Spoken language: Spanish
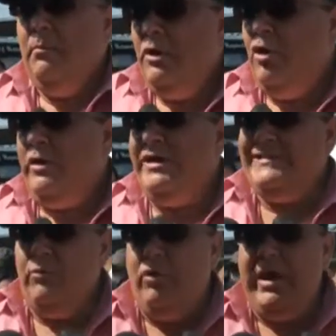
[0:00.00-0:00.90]
Bueno, lo que
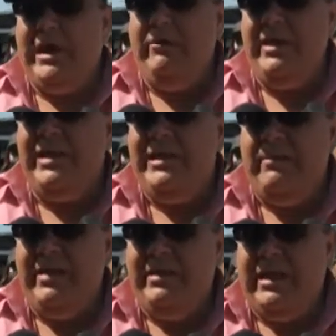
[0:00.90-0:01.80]
se busca es que
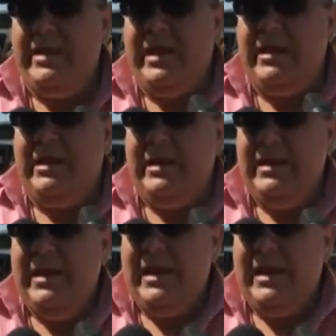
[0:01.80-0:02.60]
evidentemente dar